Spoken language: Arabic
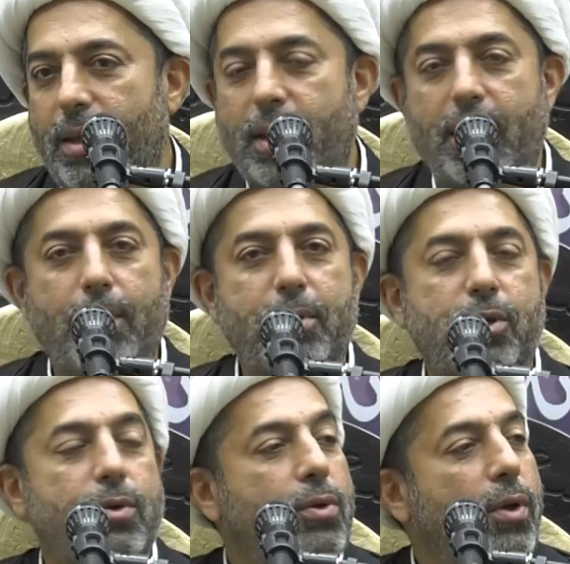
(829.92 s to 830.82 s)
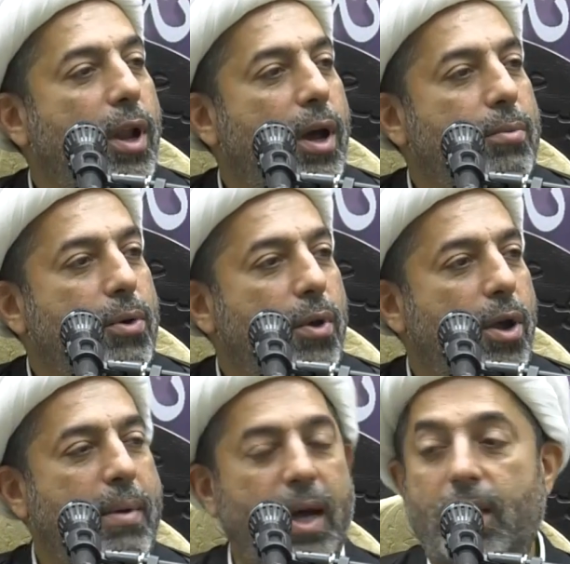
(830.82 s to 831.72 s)
النبي شنو يقول لهم يقول
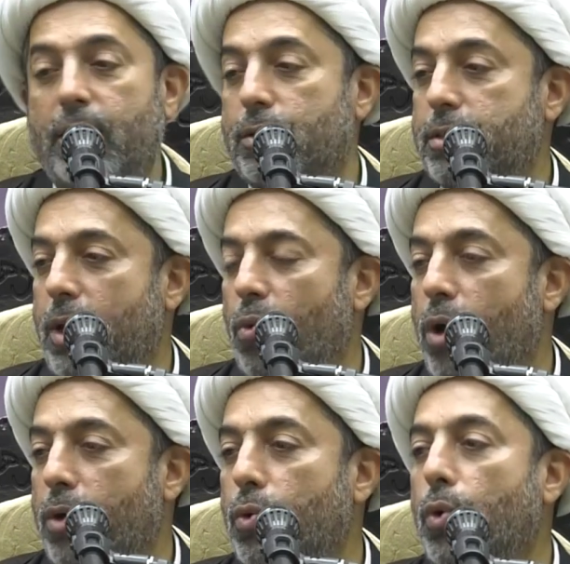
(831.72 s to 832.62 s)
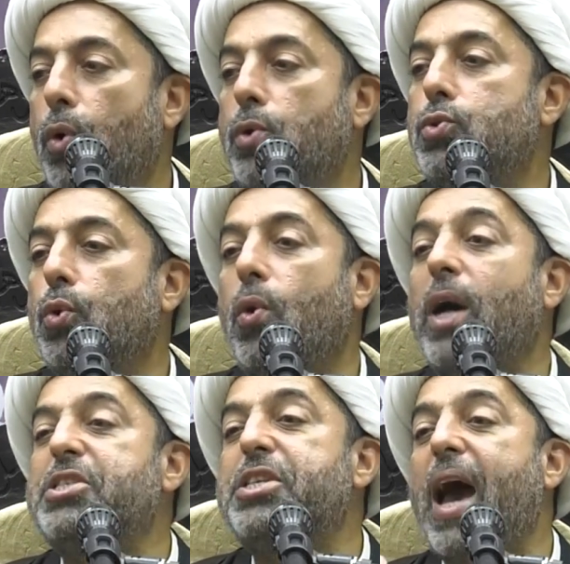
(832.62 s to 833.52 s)
لهم هذا لا تتصوروا
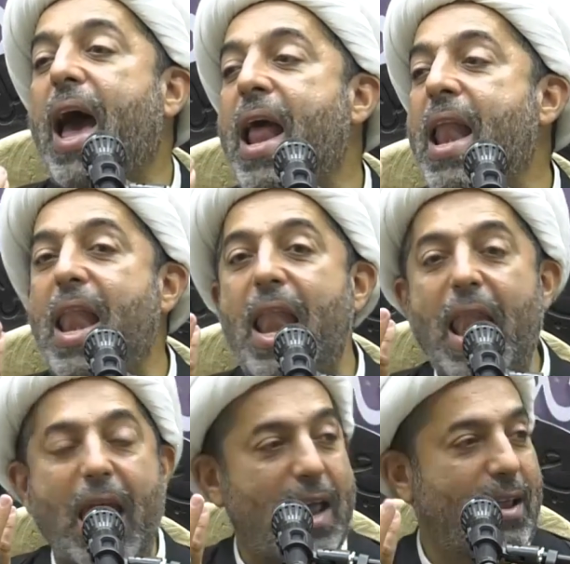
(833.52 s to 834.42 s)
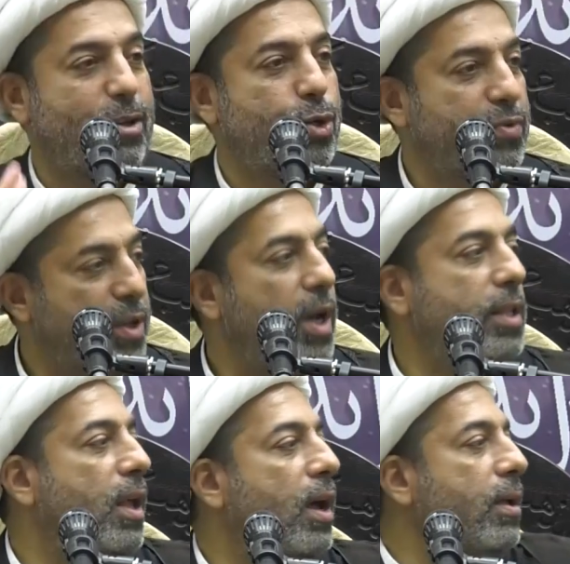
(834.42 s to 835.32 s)
هزوا جهل شوفوا
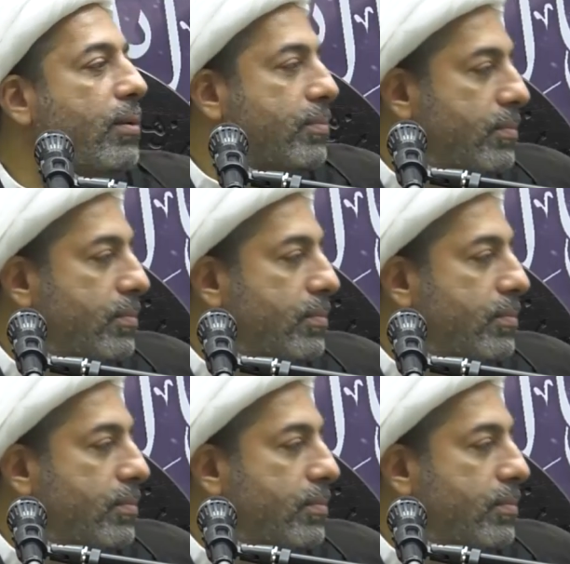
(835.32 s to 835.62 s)
دقة الآية